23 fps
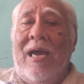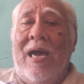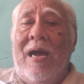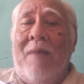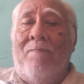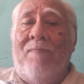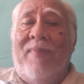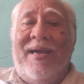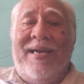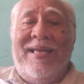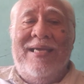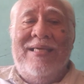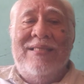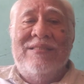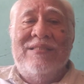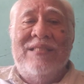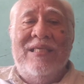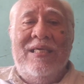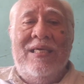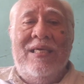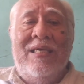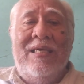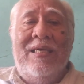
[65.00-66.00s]

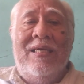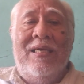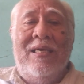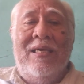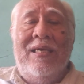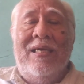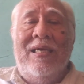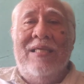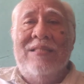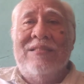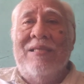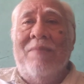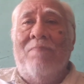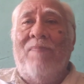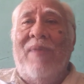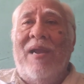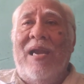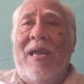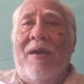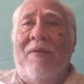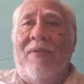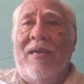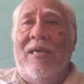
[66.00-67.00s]
aparece esta
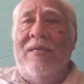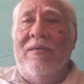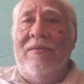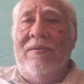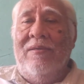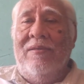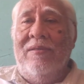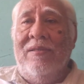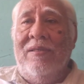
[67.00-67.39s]
palabra